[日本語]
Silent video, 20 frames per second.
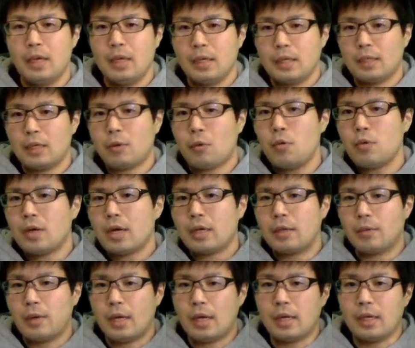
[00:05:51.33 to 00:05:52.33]
で、今回
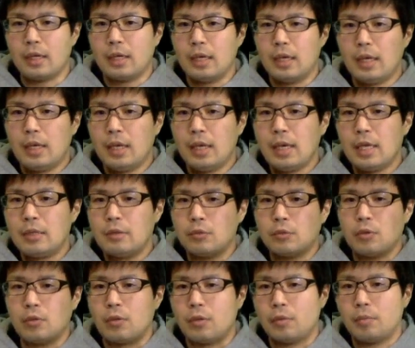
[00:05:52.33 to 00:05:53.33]
は AN
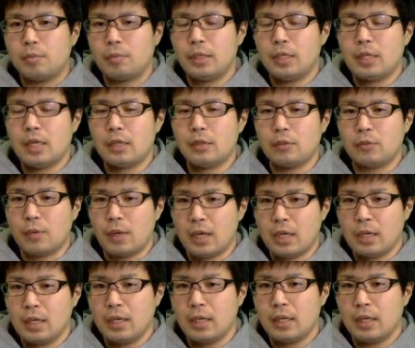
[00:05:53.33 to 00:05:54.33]
と BN
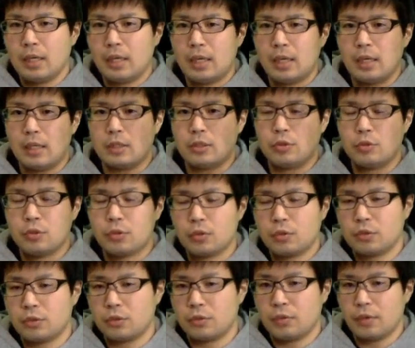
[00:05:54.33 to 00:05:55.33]
は、えー、収束
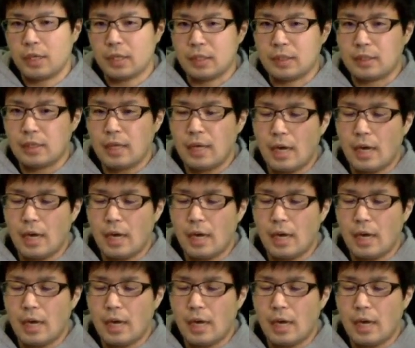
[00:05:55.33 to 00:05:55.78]
するわけですね。